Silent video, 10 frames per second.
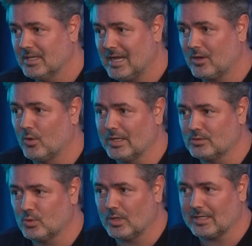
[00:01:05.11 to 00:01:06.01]
A
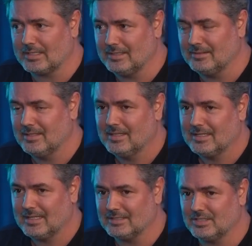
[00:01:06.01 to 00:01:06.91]
corretora que,
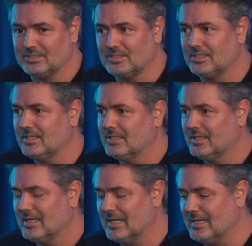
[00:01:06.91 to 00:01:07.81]
que a gente
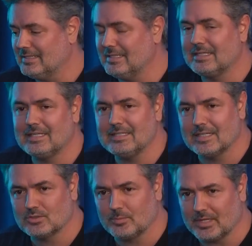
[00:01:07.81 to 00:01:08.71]
é, liquida
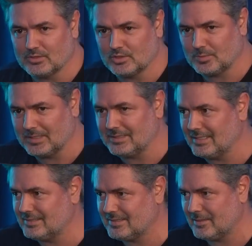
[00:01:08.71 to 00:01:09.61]
as operações, porque tem
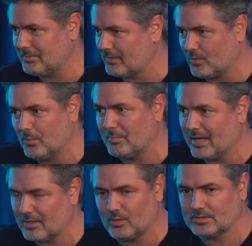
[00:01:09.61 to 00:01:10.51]
que ser para
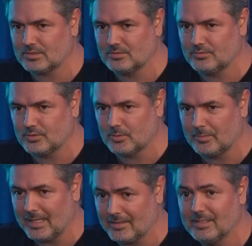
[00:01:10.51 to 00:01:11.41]
comprar cotas de um fundo
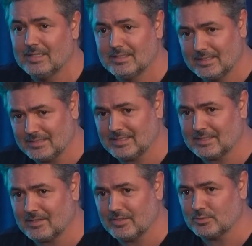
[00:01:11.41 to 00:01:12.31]
imobiliário, tem que ser
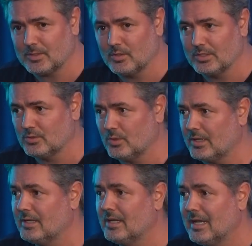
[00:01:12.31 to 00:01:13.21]
através de uma corretora,
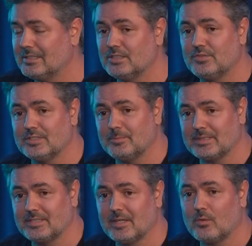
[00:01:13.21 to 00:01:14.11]
a gente fez em
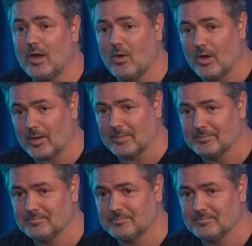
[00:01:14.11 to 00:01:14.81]
parceria com a Orama.